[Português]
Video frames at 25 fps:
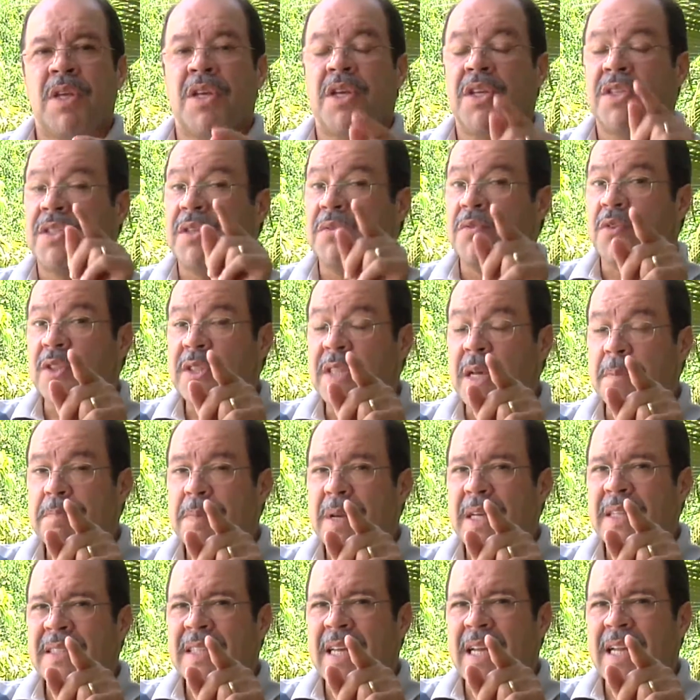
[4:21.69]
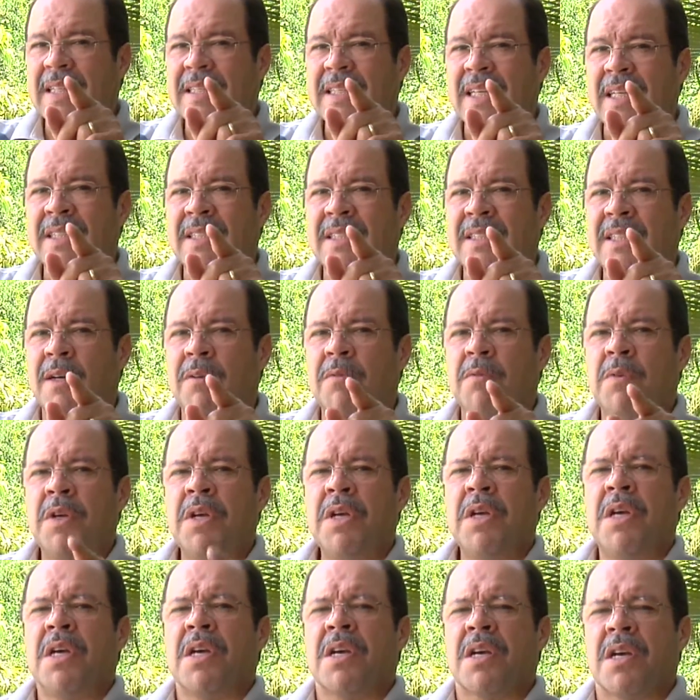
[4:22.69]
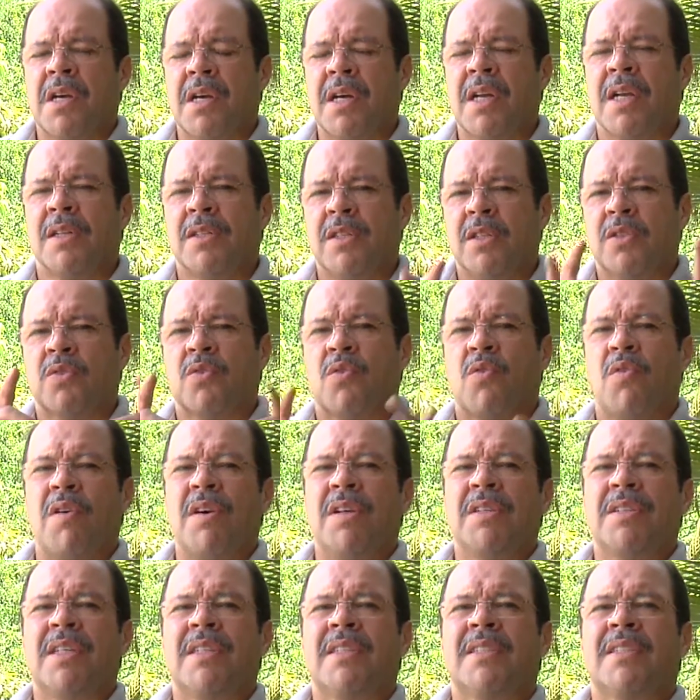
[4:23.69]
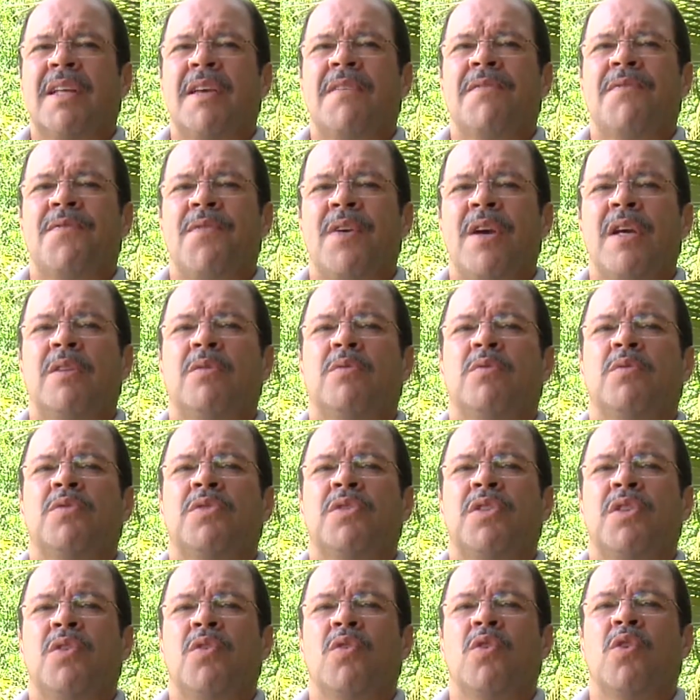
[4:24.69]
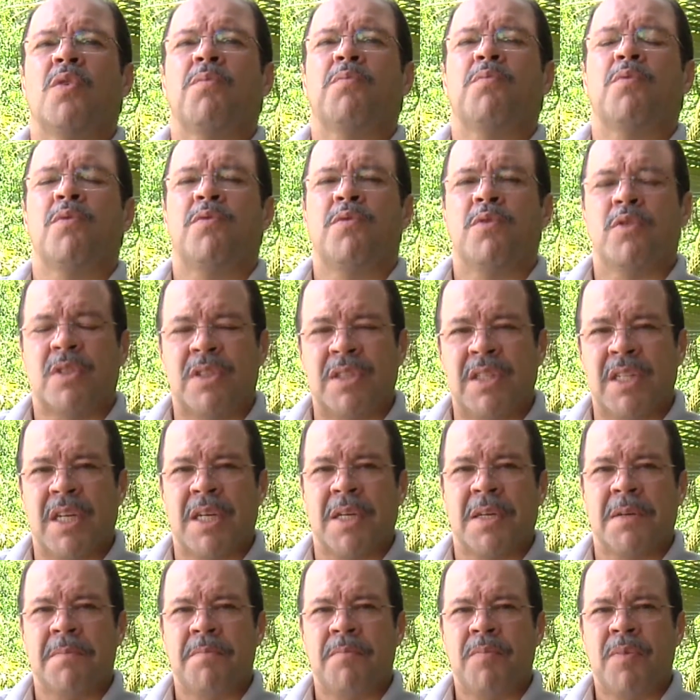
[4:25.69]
E se você prestar atenção, grandes coisas tem feito o Senhor por você.